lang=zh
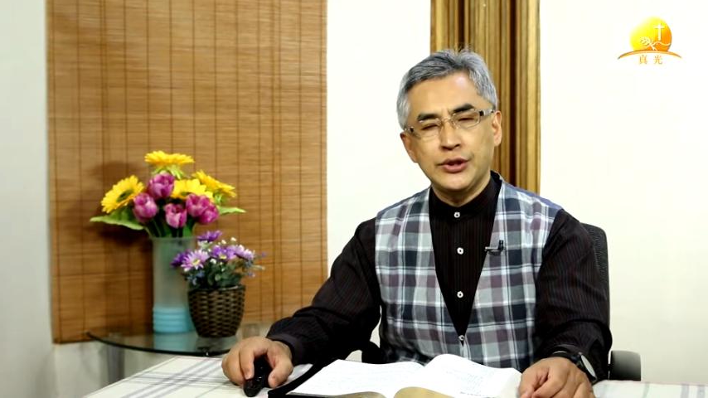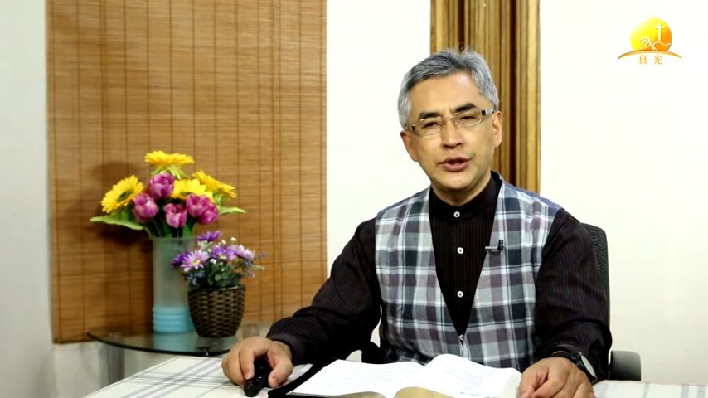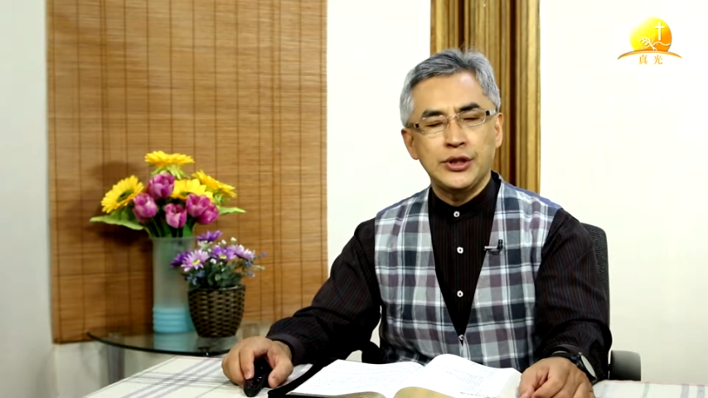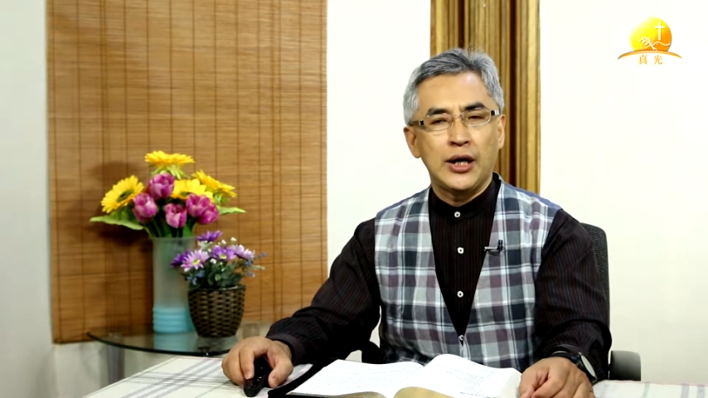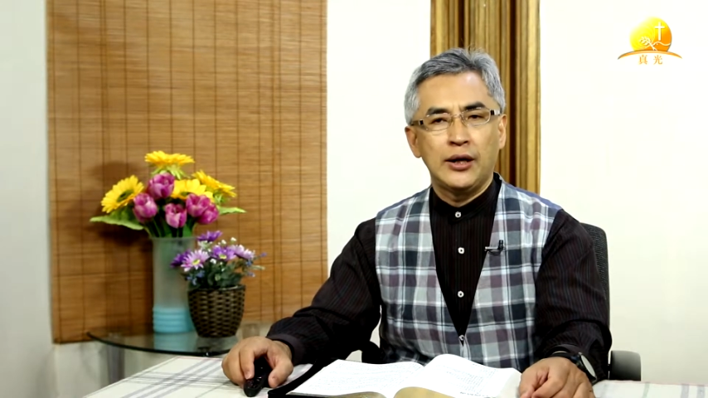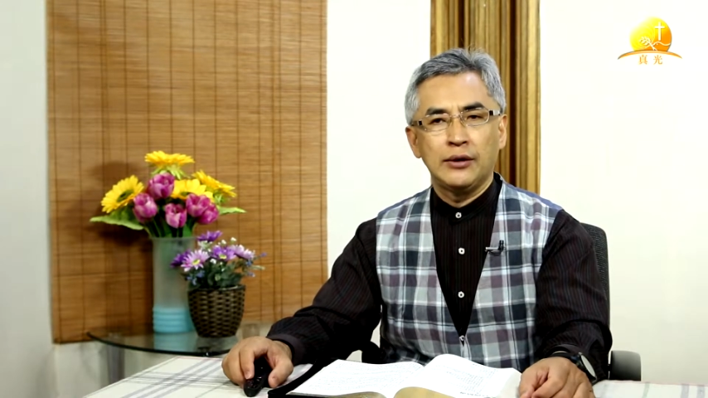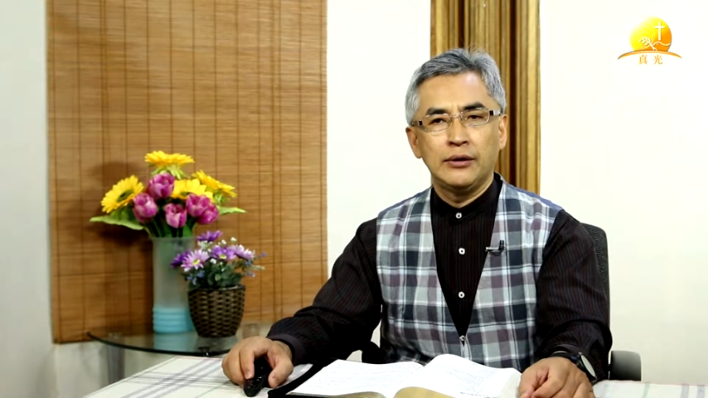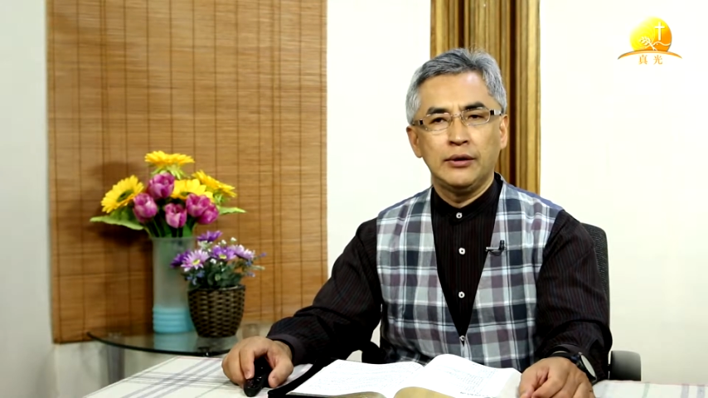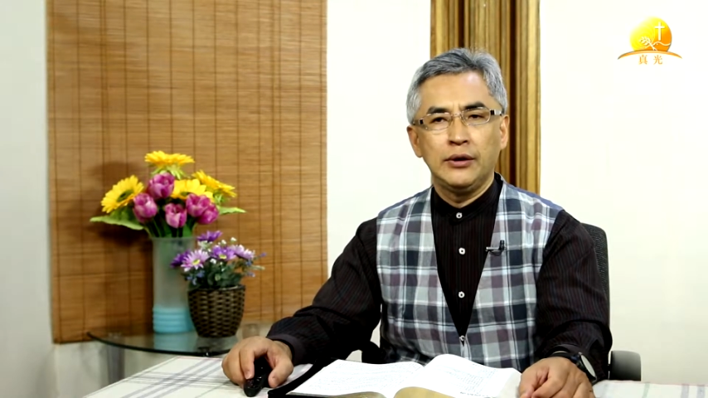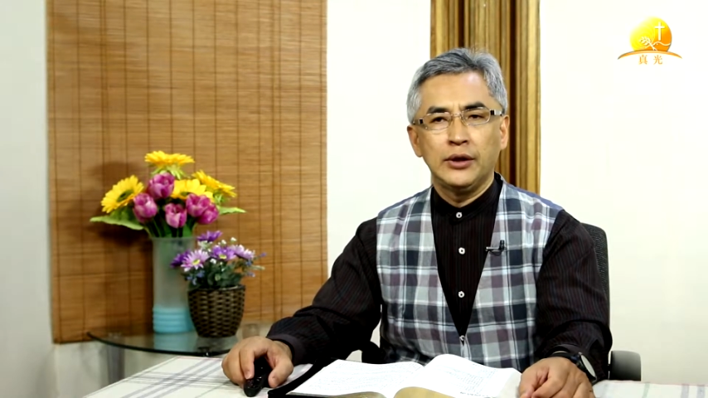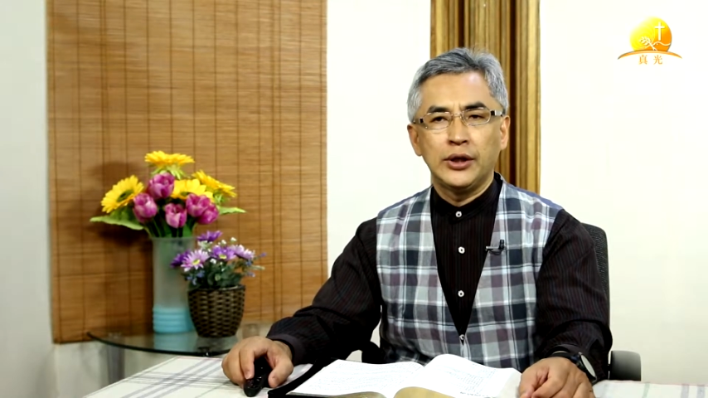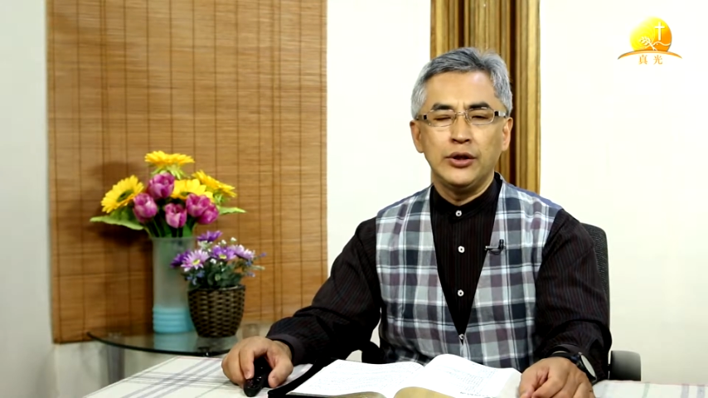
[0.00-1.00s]
下，
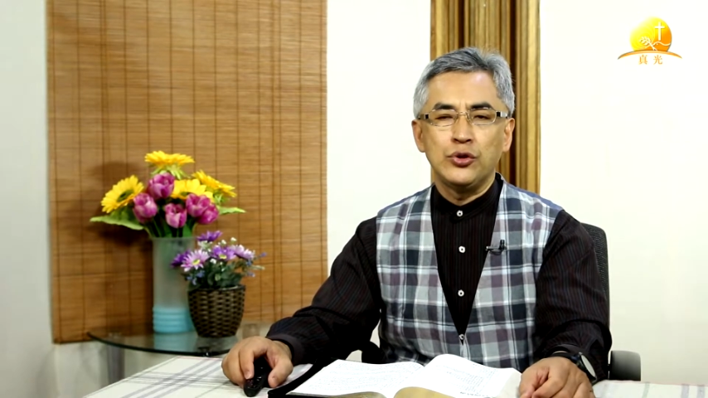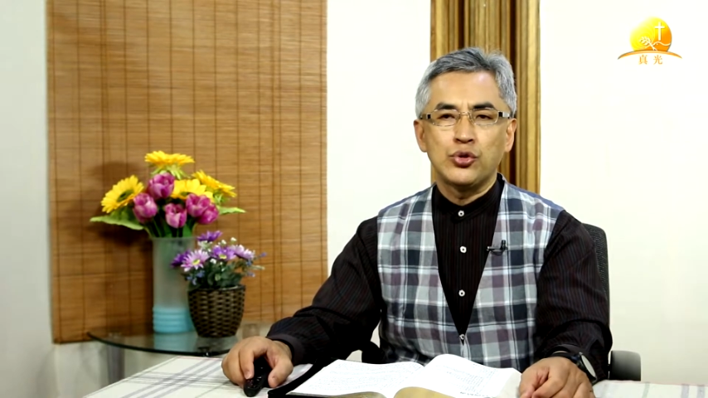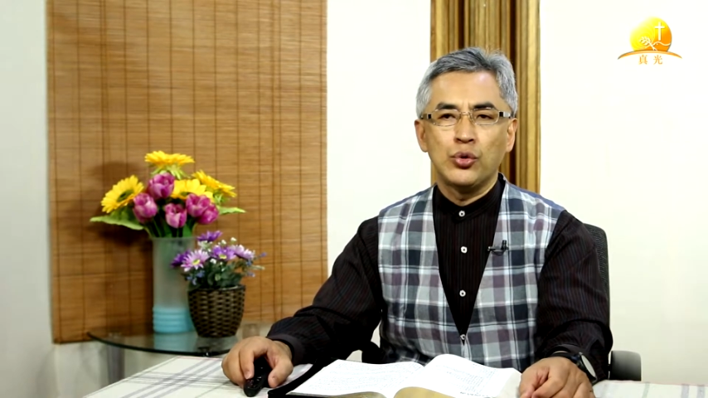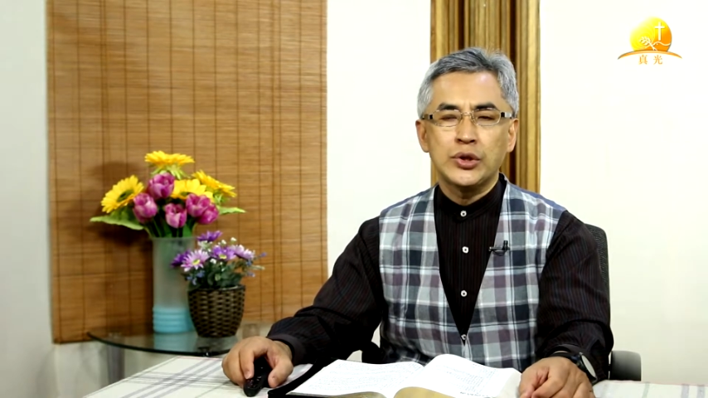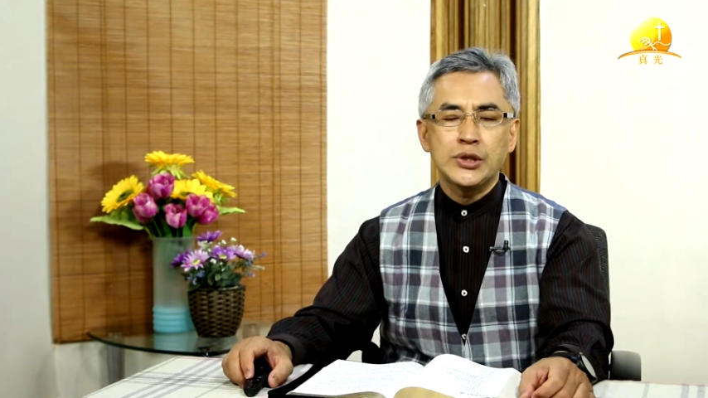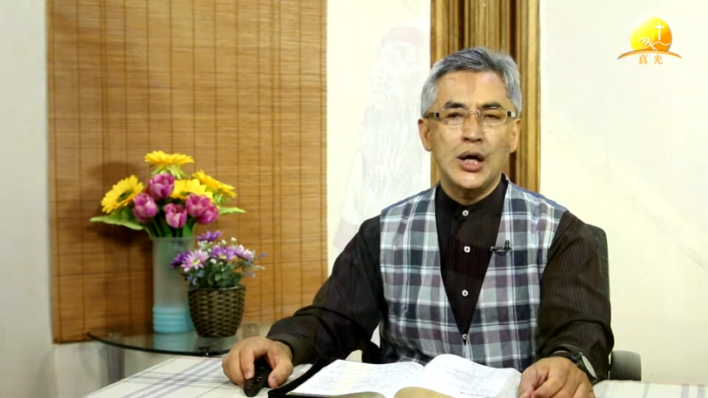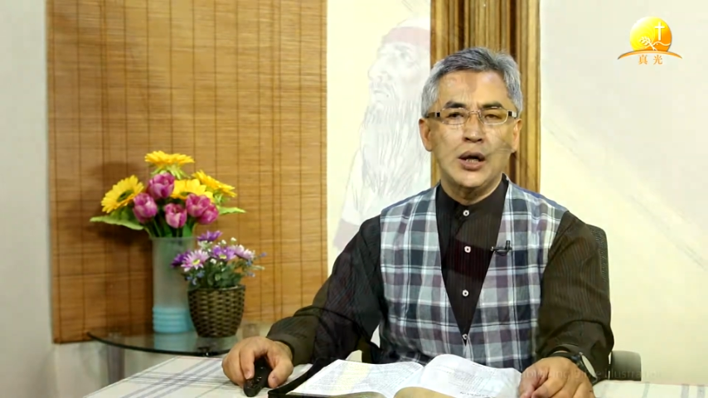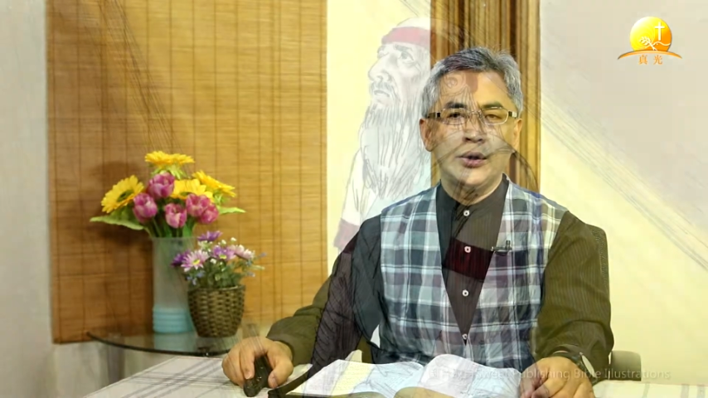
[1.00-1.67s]
可以说上